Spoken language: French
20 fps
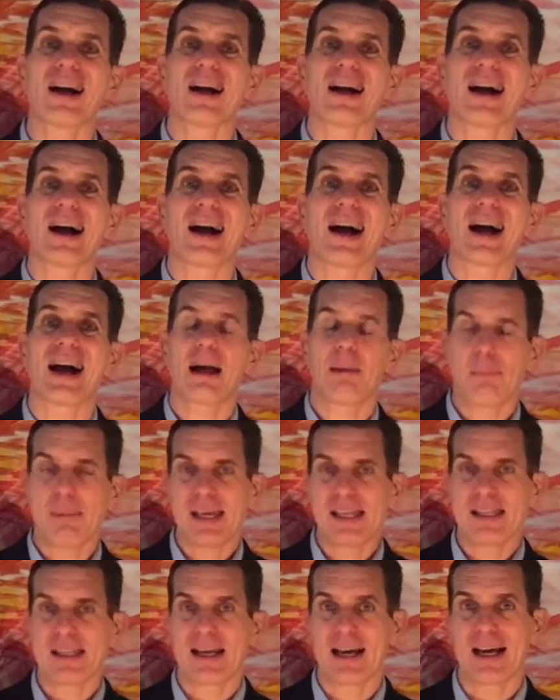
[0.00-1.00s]

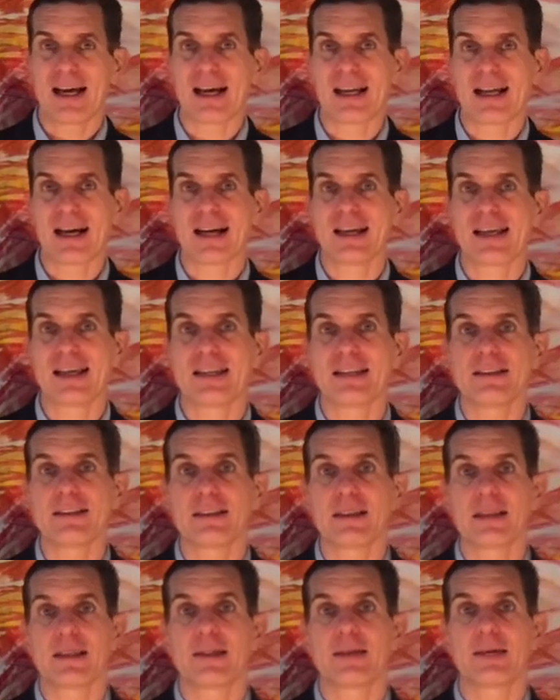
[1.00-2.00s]
ramène à la
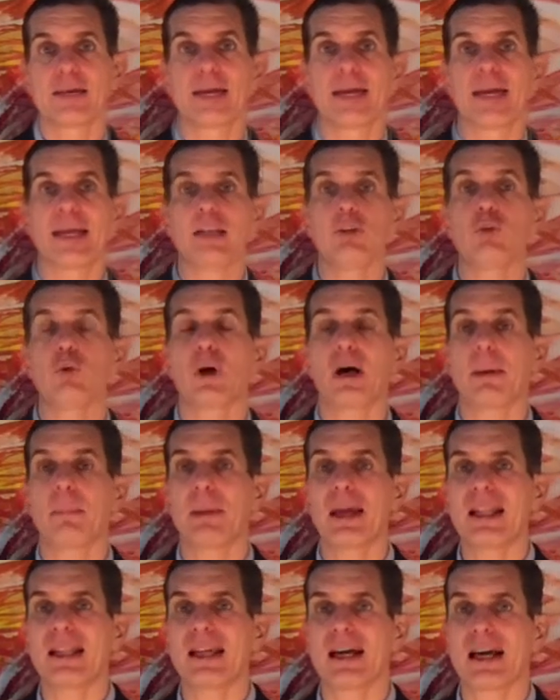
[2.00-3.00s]
réalité elle nous
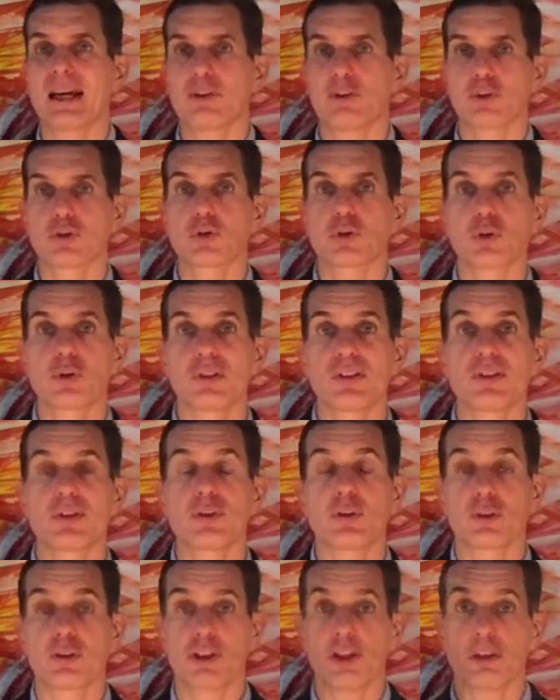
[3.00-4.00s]
ramène à notre
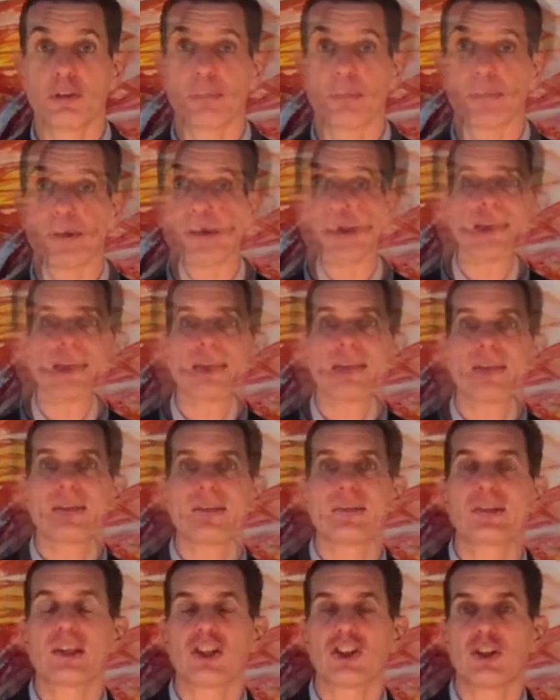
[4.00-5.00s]
condition d'homme. Il ne
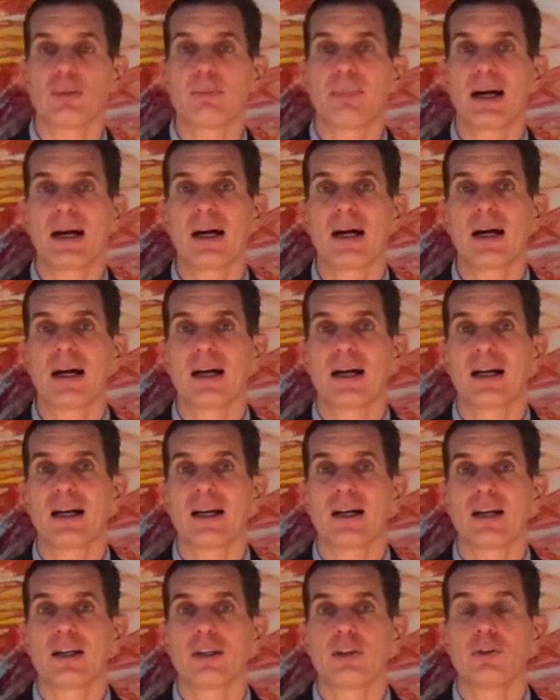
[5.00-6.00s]
s'agit pas
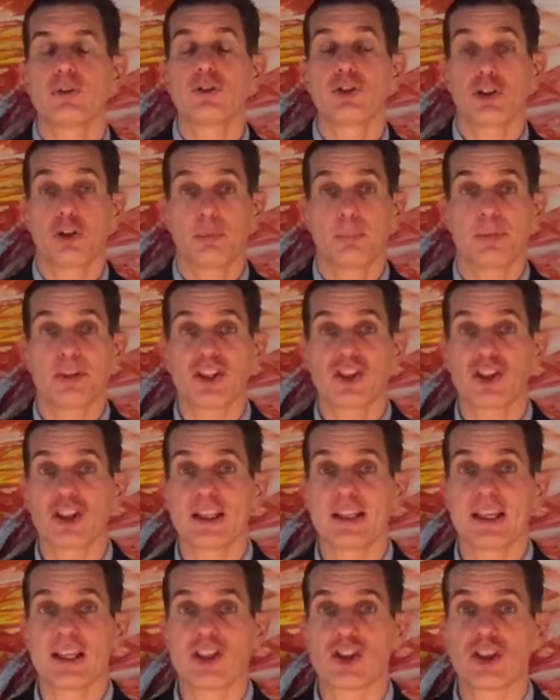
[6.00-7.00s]
de s'empêcher
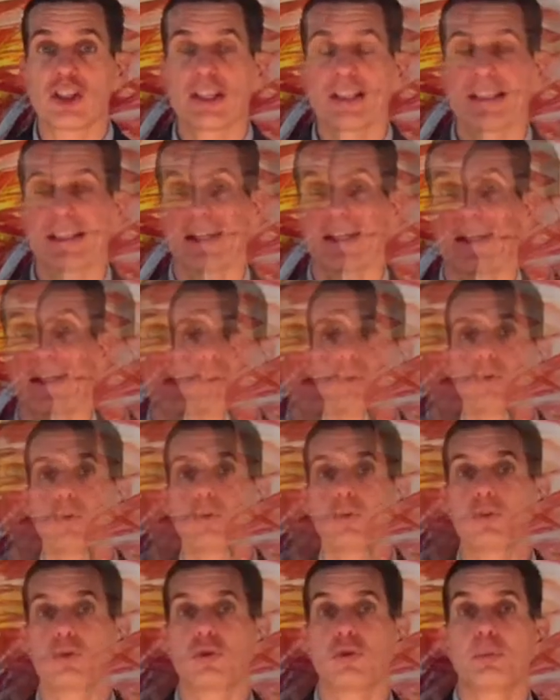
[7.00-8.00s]
d'agir au
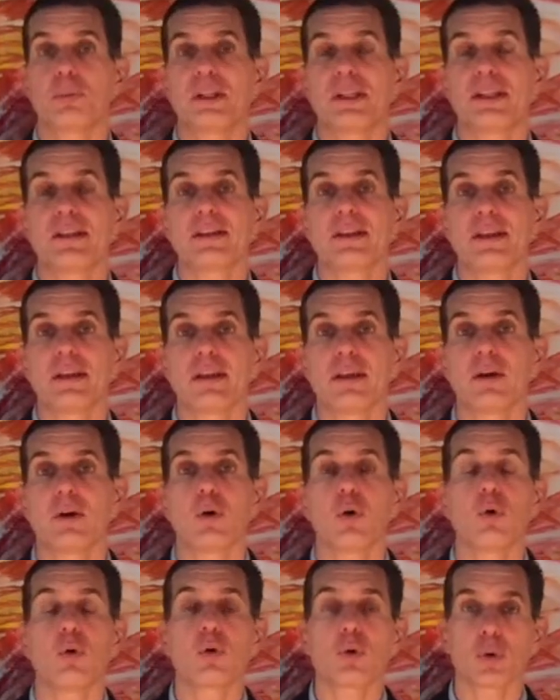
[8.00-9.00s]
nom de l'humilité.
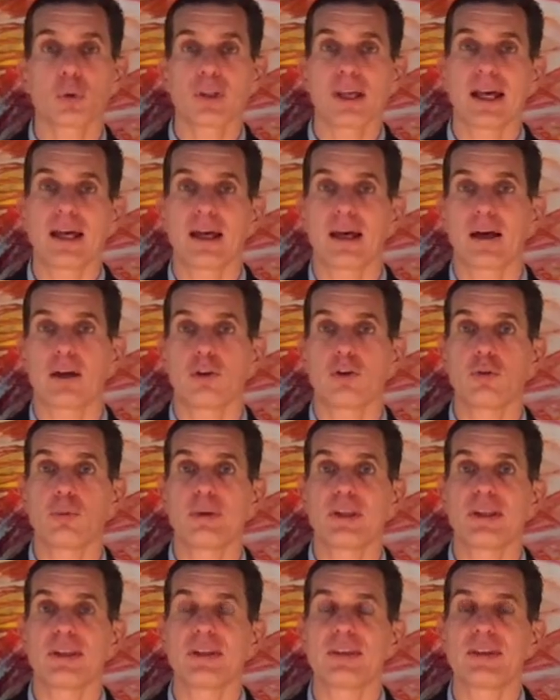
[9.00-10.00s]
Au contraire,
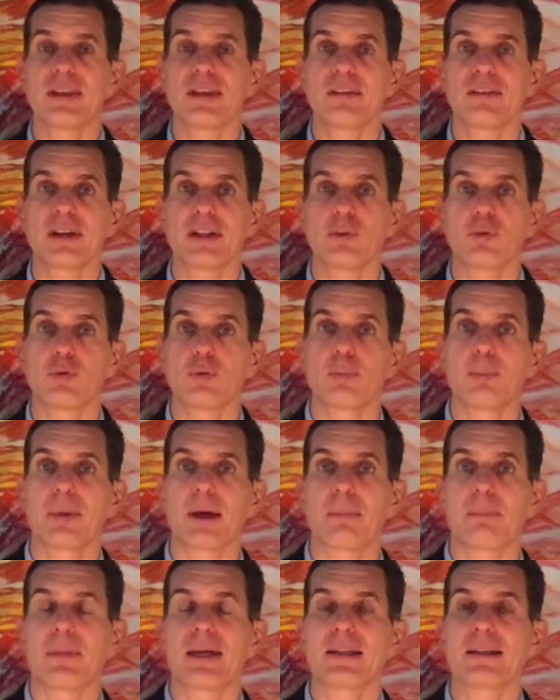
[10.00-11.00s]
l'humilité va nous
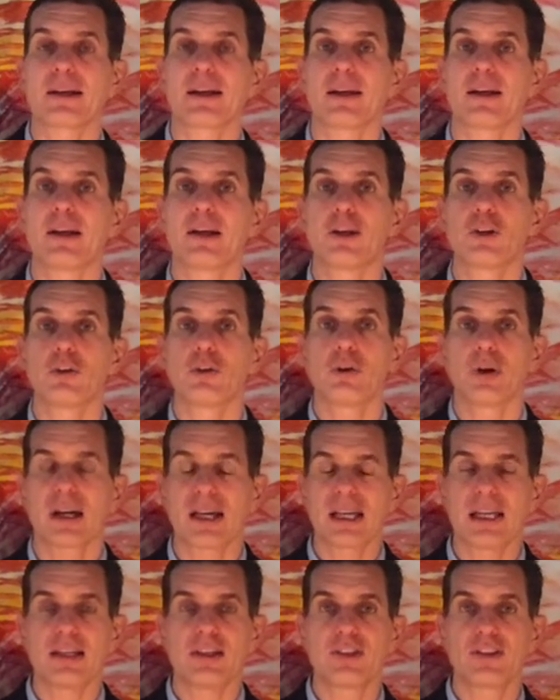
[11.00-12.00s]
permettre de
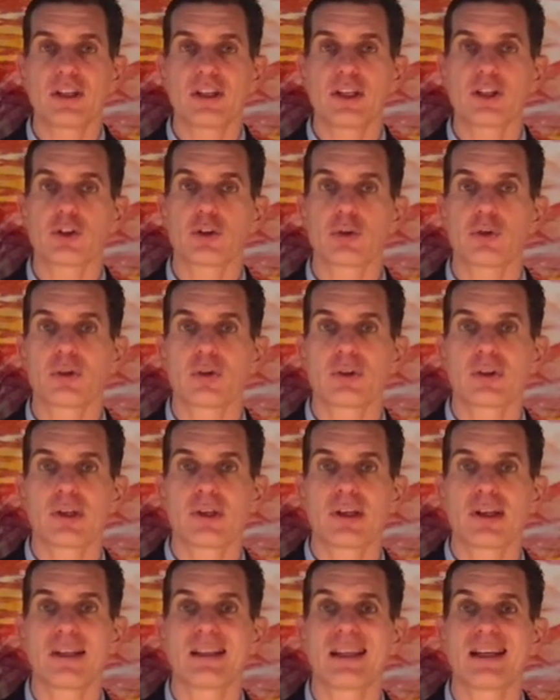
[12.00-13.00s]
réaliser les choses
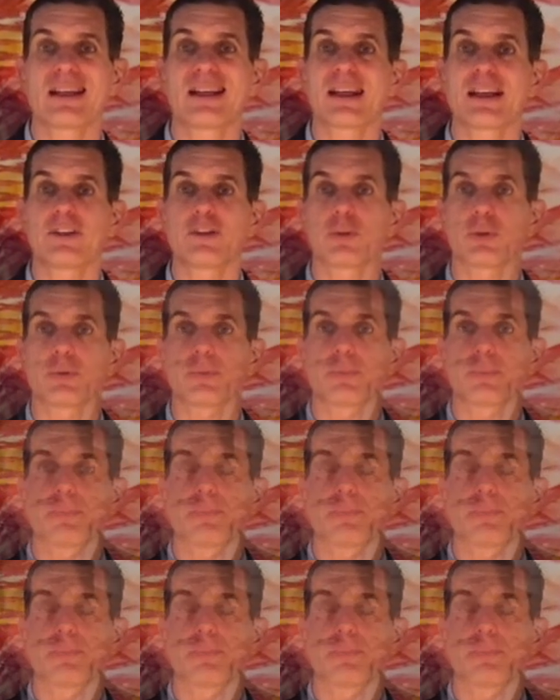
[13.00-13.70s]
telles qu'elles sont.